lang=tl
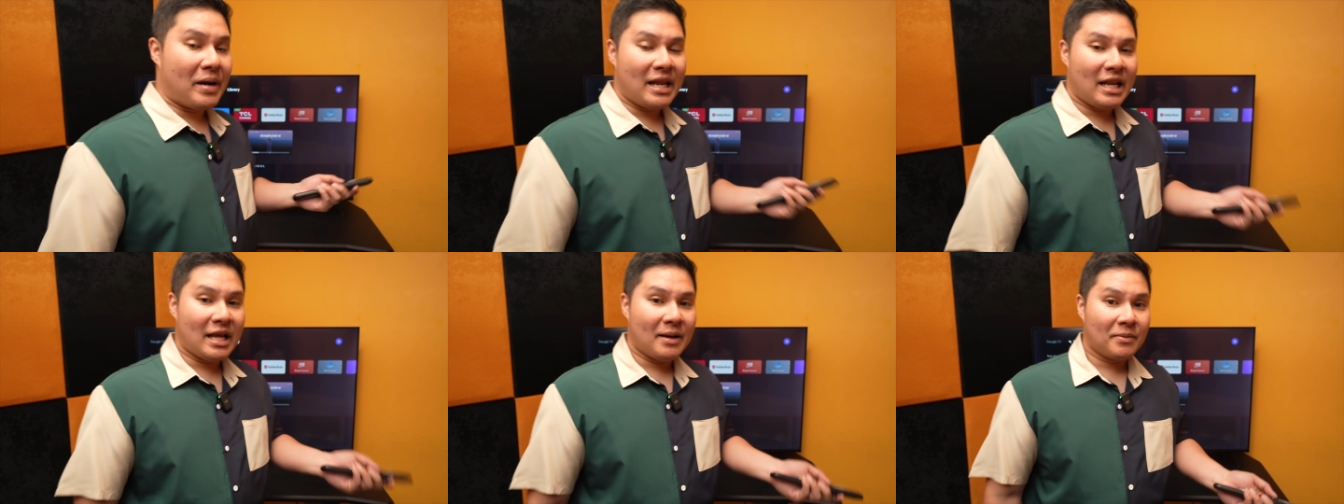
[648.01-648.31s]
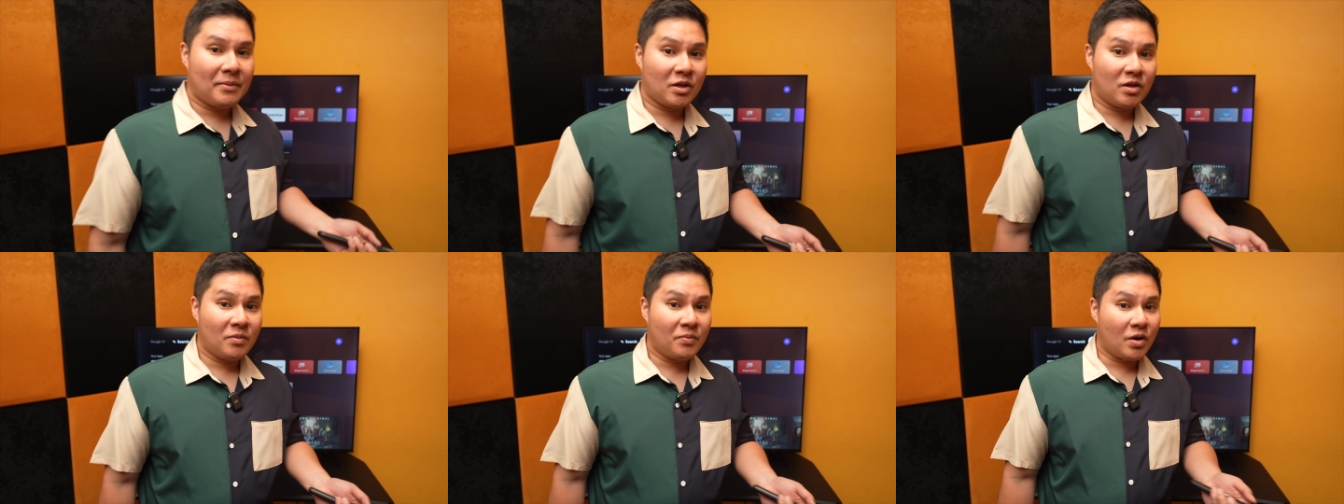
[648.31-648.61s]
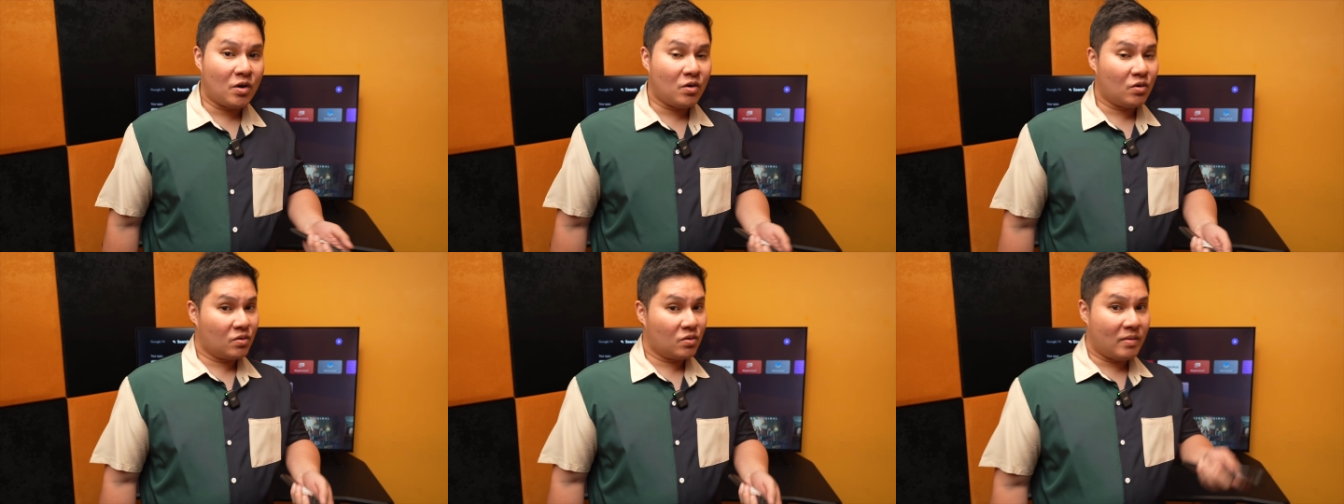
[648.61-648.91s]
pa alam, ganun pa
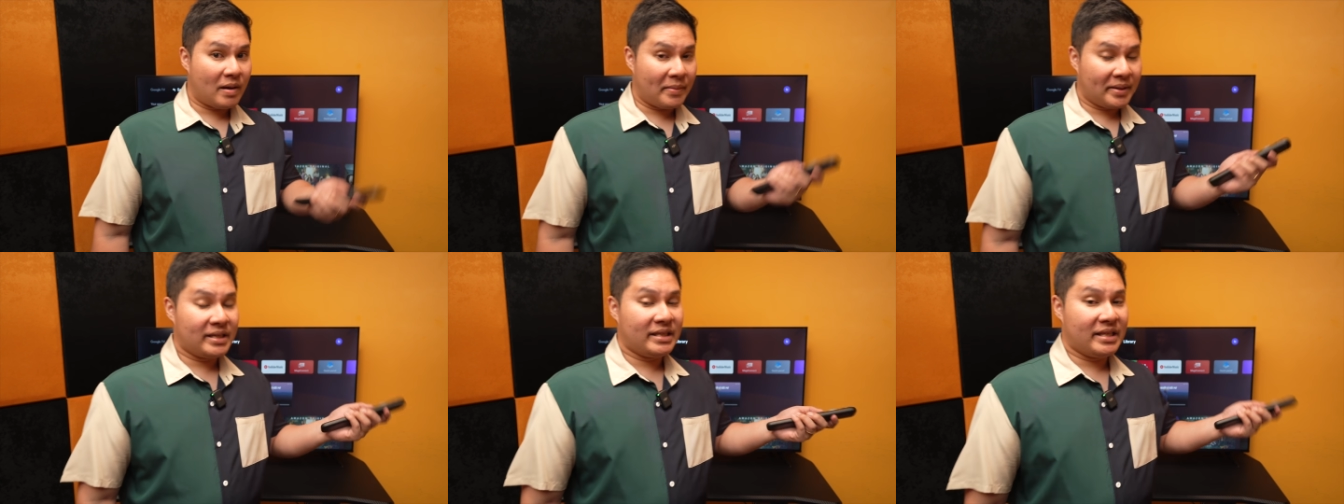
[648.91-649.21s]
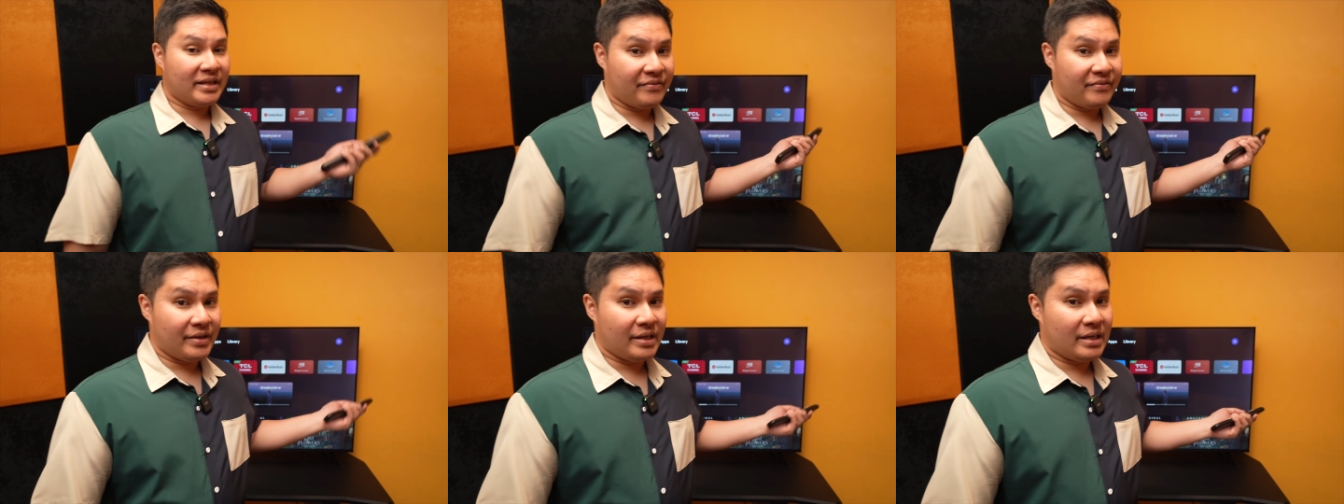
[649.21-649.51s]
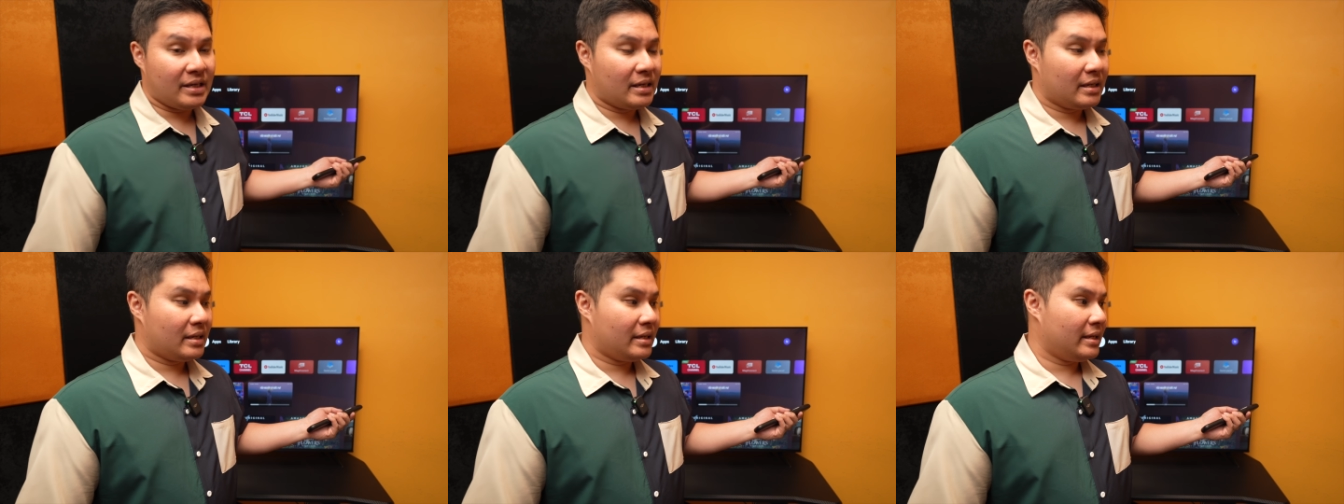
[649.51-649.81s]
ako gumamit ng
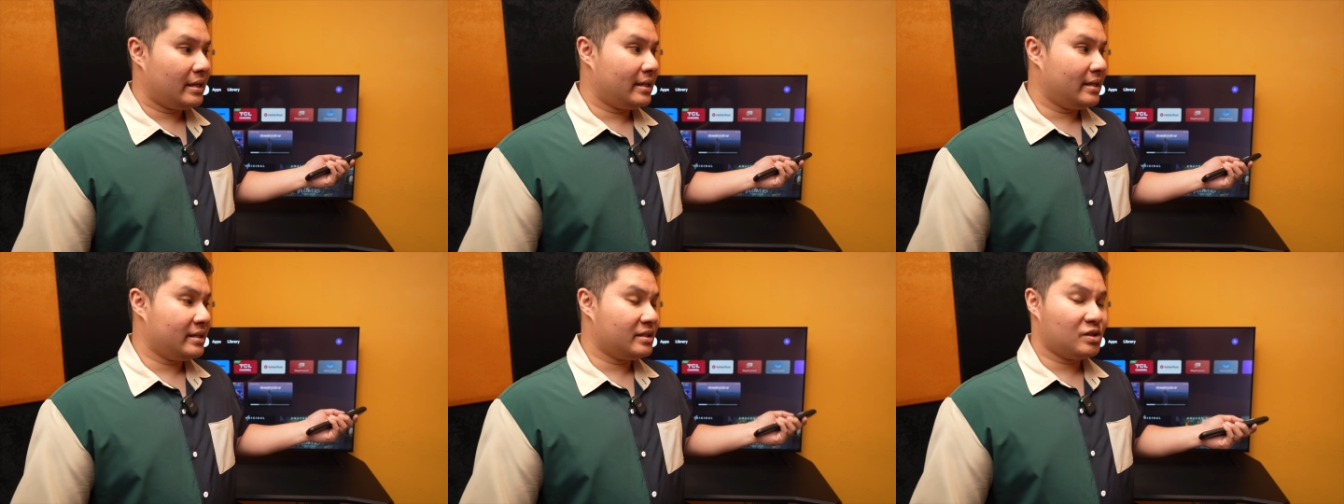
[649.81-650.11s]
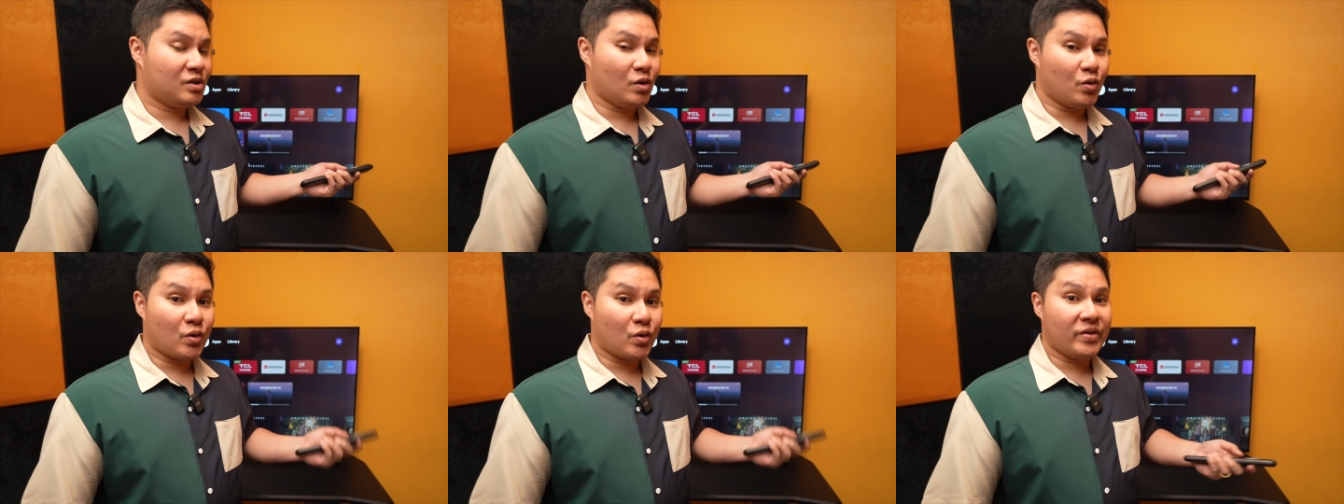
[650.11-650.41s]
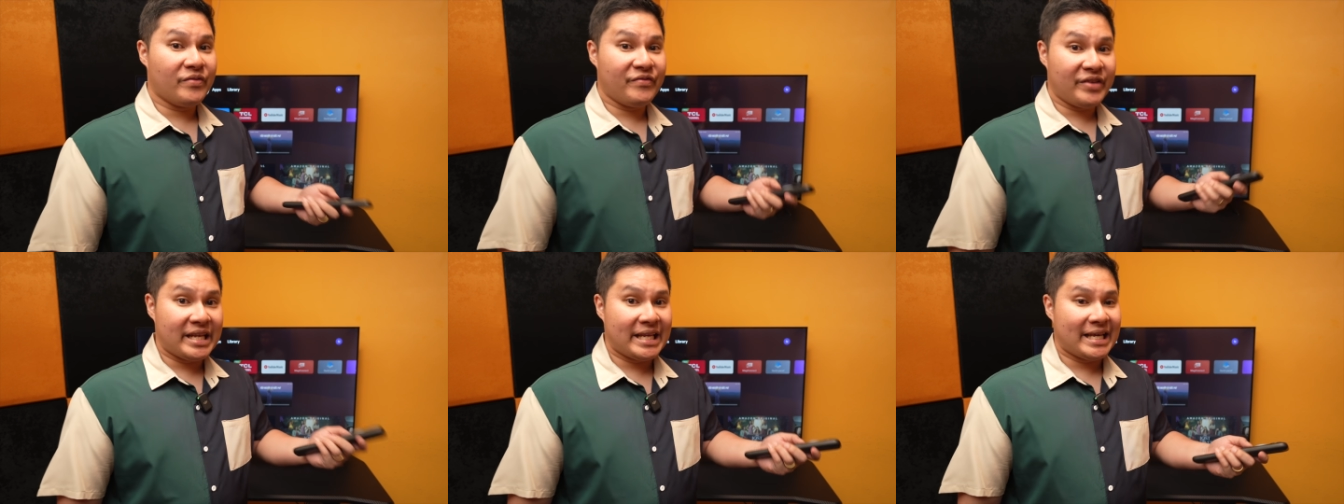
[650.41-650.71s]
TV and it's so
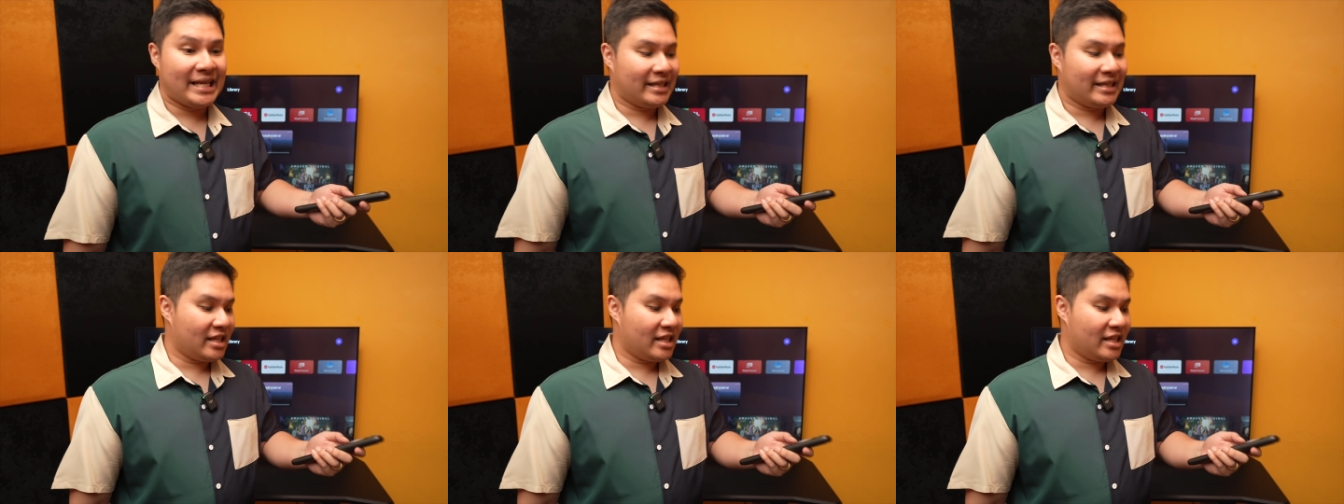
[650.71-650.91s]
convenient.